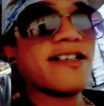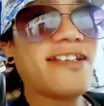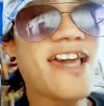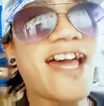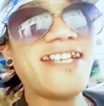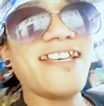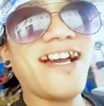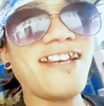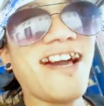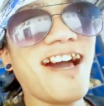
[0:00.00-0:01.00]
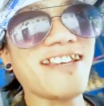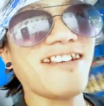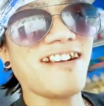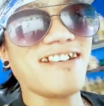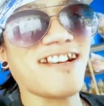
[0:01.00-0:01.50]
Dan dengan
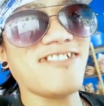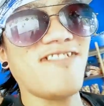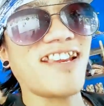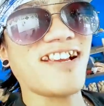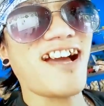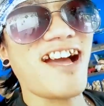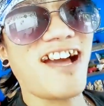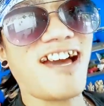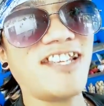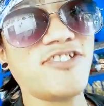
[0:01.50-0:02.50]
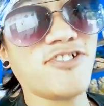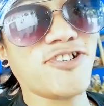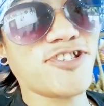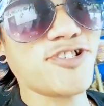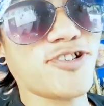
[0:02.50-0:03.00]
harga kekeluargaan,
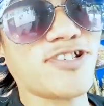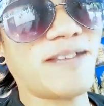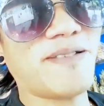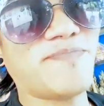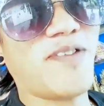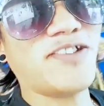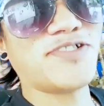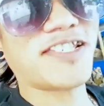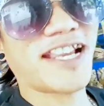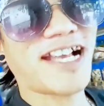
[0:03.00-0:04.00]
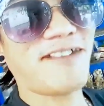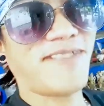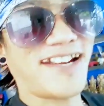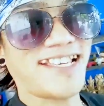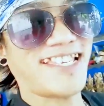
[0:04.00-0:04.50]
syukur-syukur dapat bonus
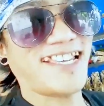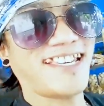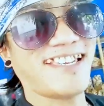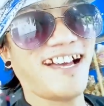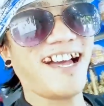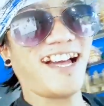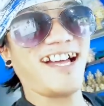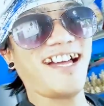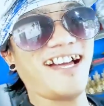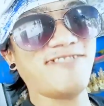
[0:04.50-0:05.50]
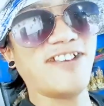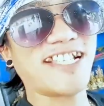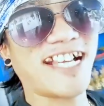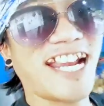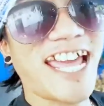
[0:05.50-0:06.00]
rekaman di sini. Ha, buat
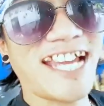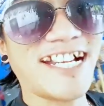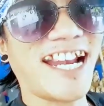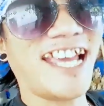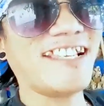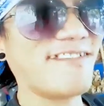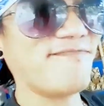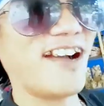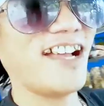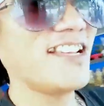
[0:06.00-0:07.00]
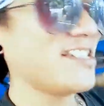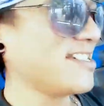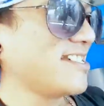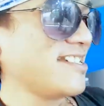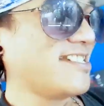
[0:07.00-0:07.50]
kalian-kalian semua
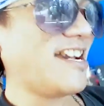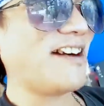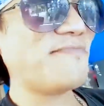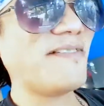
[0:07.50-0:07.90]
yang